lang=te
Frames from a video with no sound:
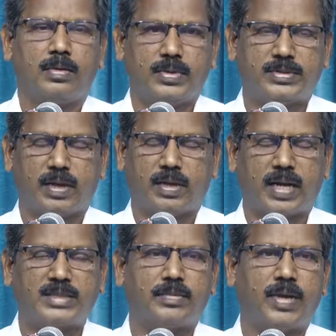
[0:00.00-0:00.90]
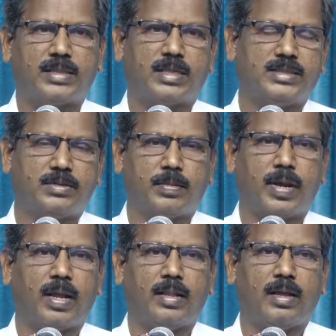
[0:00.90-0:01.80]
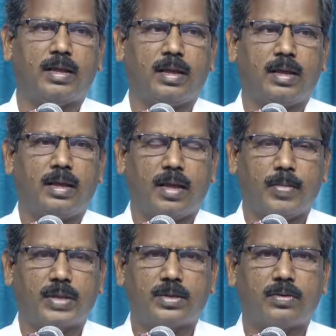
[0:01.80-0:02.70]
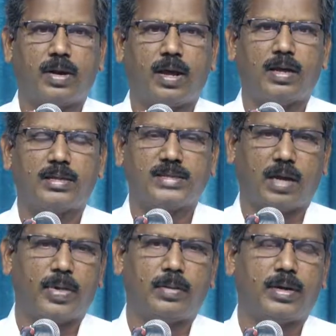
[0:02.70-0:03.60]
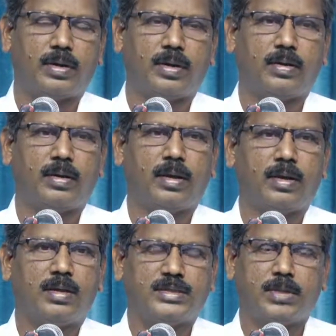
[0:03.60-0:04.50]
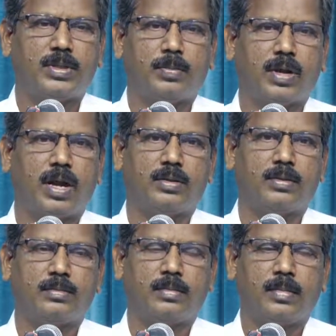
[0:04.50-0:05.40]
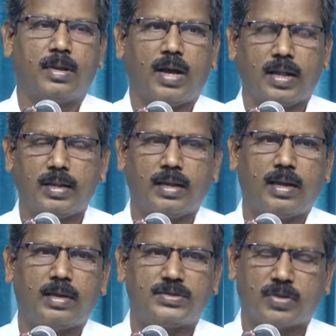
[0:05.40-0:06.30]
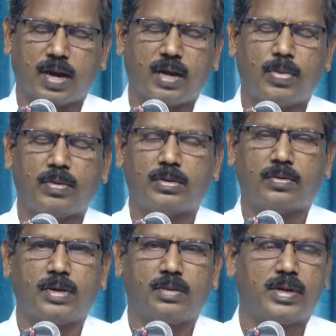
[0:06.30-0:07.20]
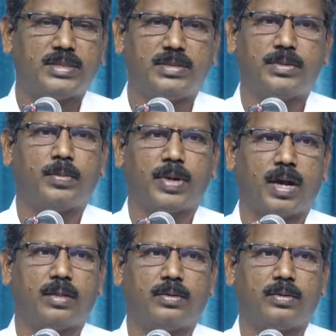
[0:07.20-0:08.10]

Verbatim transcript: విశ్వ క్రైస్తవ యాత్ర జీవితం అనేది ఏమాత్రం కూడా సామాన్యమైనటువంటి జీవితం కాదు అది సుఖానుభవంతో కూడినటువంటి జీవితం కాదు